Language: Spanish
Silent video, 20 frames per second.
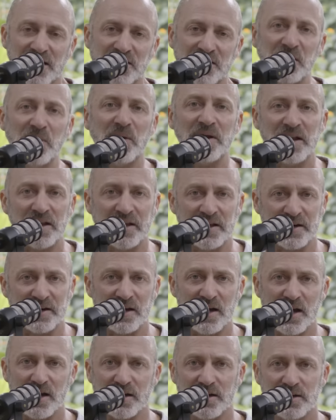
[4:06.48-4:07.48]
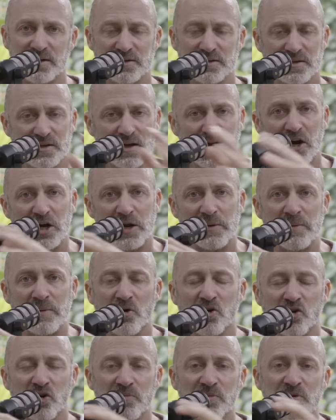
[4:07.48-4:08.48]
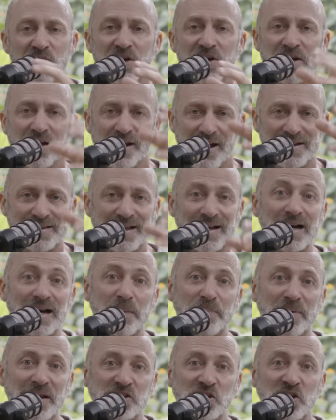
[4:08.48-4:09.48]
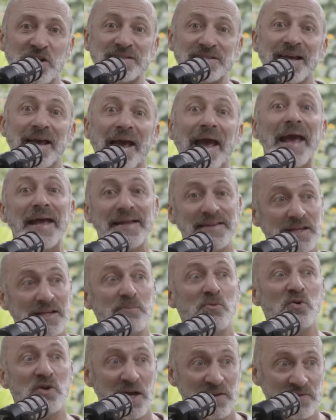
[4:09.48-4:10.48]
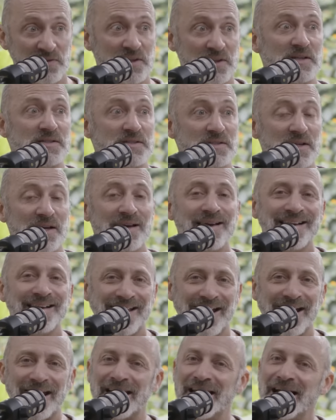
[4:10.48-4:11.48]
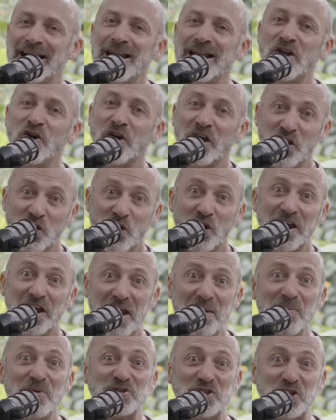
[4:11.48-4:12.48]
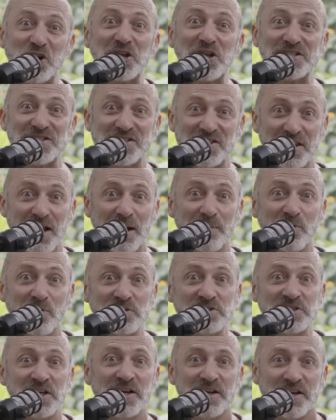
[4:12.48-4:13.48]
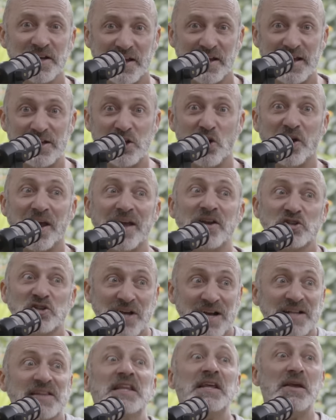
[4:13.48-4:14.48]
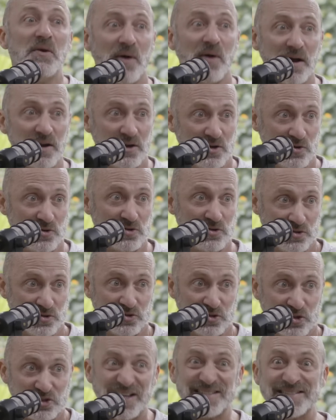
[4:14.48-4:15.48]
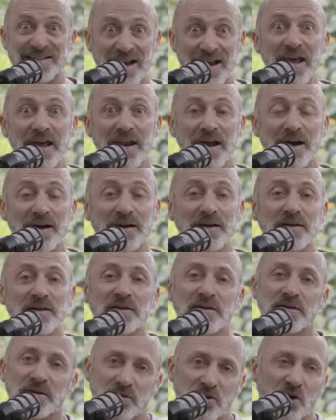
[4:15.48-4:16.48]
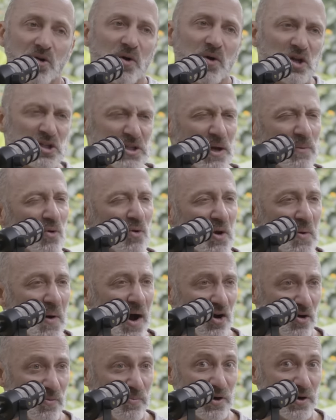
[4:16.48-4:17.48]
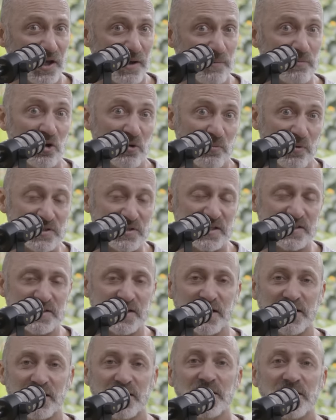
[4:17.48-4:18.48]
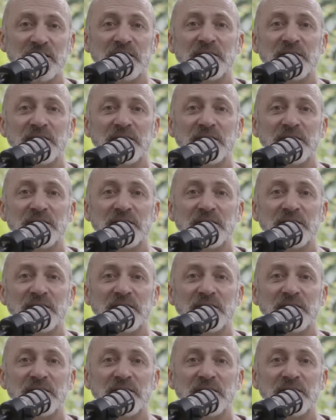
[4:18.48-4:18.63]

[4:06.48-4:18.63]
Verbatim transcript: activa y el que relaja. Ahora vemos cómo. Están las respiraciones estimulantes, que en general es lo que no queremos y no necesitamos, que es lo que nos activa, nos acelera cuando estás muy bajo, por ejemplo, lo puedes hacer.